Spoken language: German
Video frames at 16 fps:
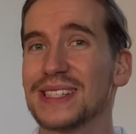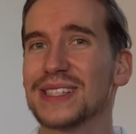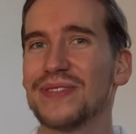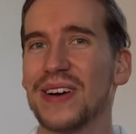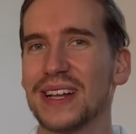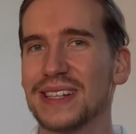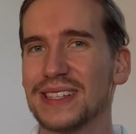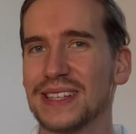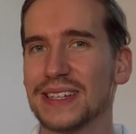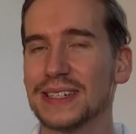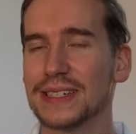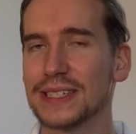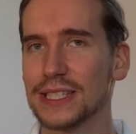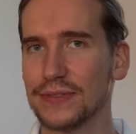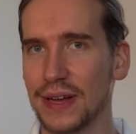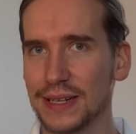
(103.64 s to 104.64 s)

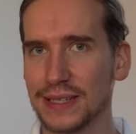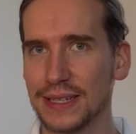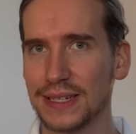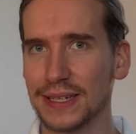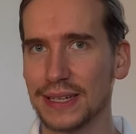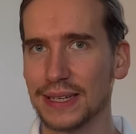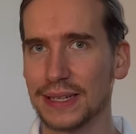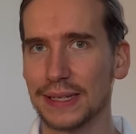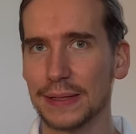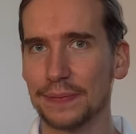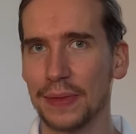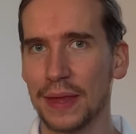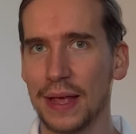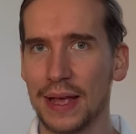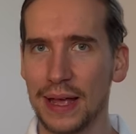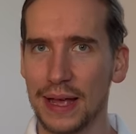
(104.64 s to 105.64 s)
20-20-Regel.
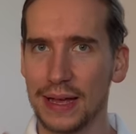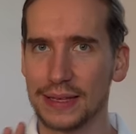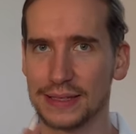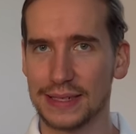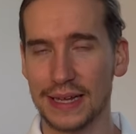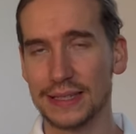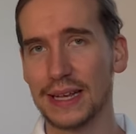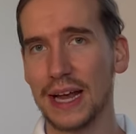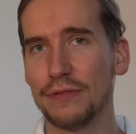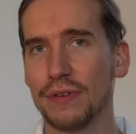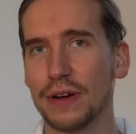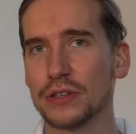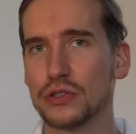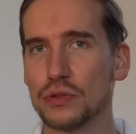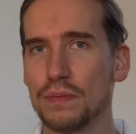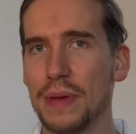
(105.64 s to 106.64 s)
Ist ganz einfach
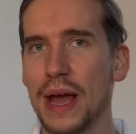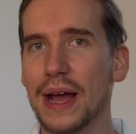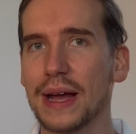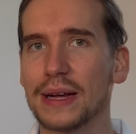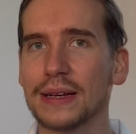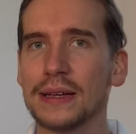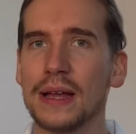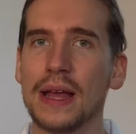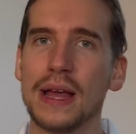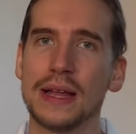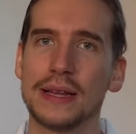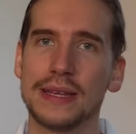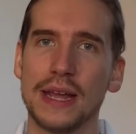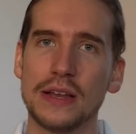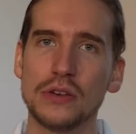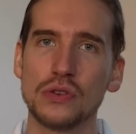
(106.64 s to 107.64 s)
zu merken,
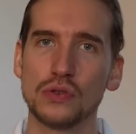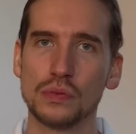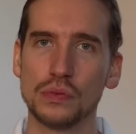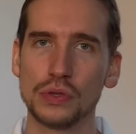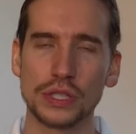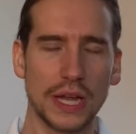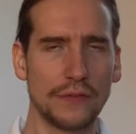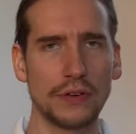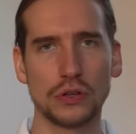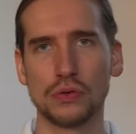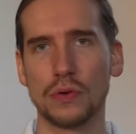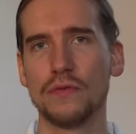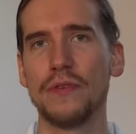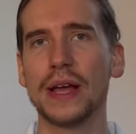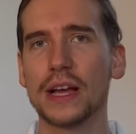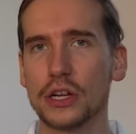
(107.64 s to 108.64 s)
denn du musst ja einfach nur
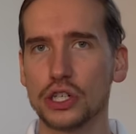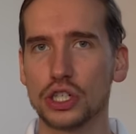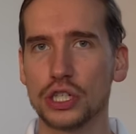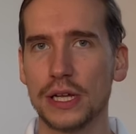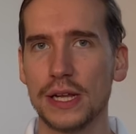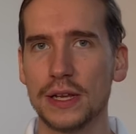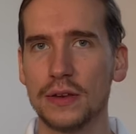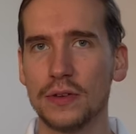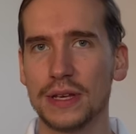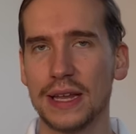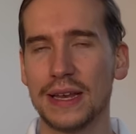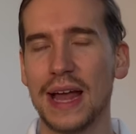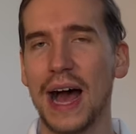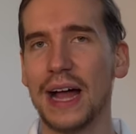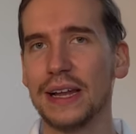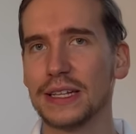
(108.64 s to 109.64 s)
einen Wecker stellen, denn
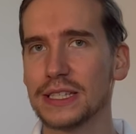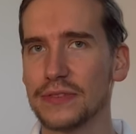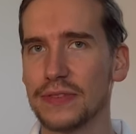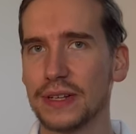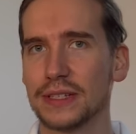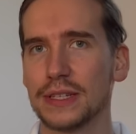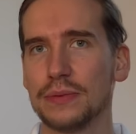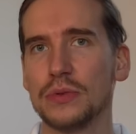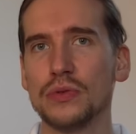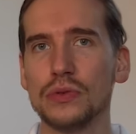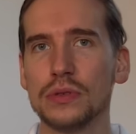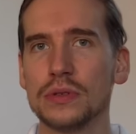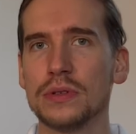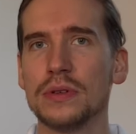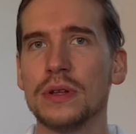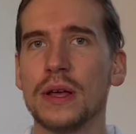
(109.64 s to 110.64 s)
alle 20
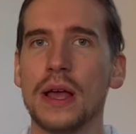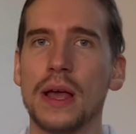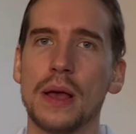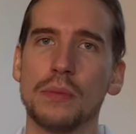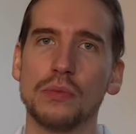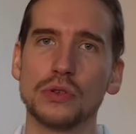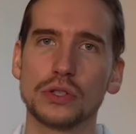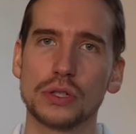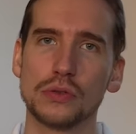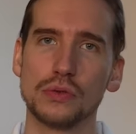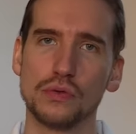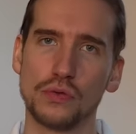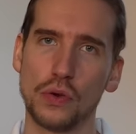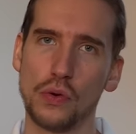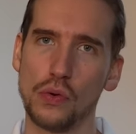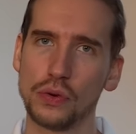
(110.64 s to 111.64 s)
Minuten musst du
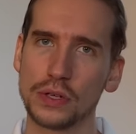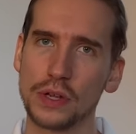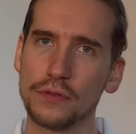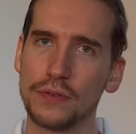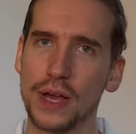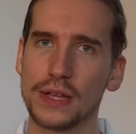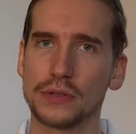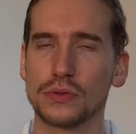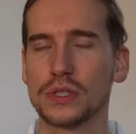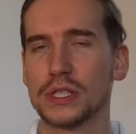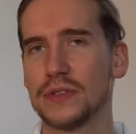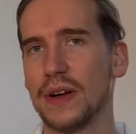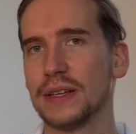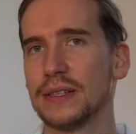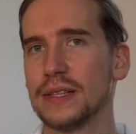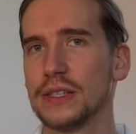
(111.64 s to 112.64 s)
für ungefähr so
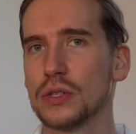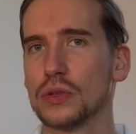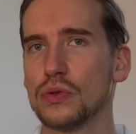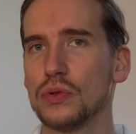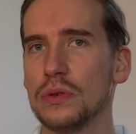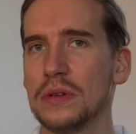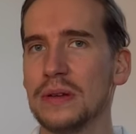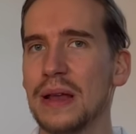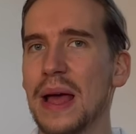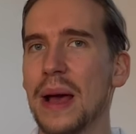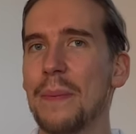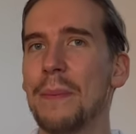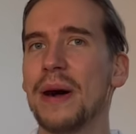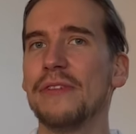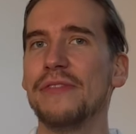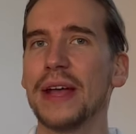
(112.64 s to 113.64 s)
20 Sekunden
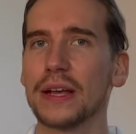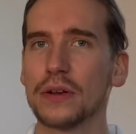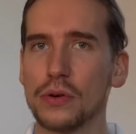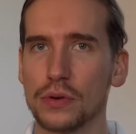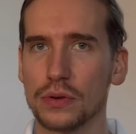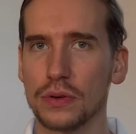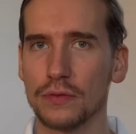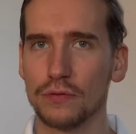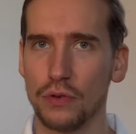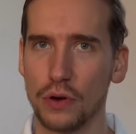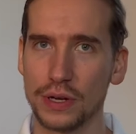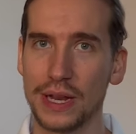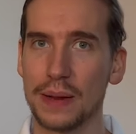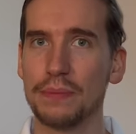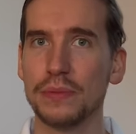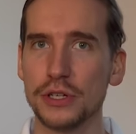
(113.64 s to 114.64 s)
mal weggucken von
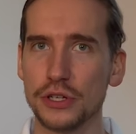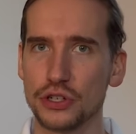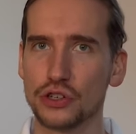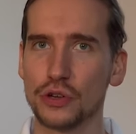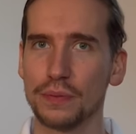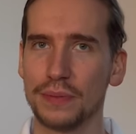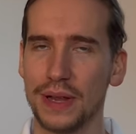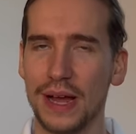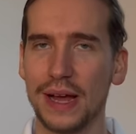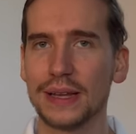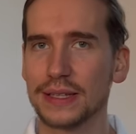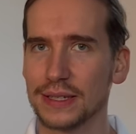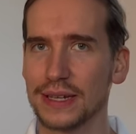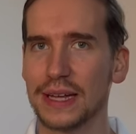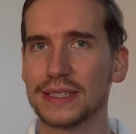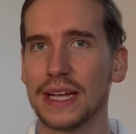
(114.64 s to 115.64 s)
deinem Bildschirm. Ja, das ist
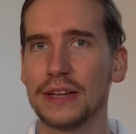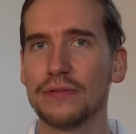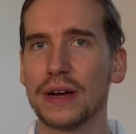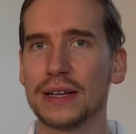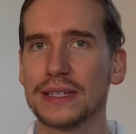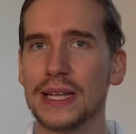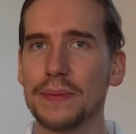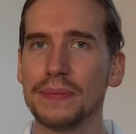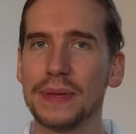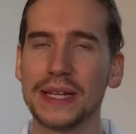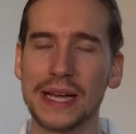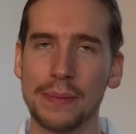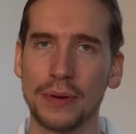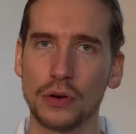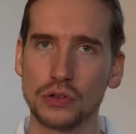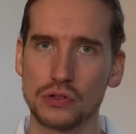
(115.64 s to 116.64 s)
ein ganz einfacher Tipp, den kann
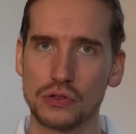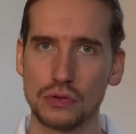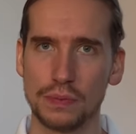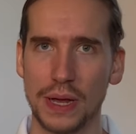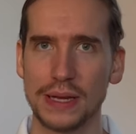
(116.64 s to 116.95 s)
man auch super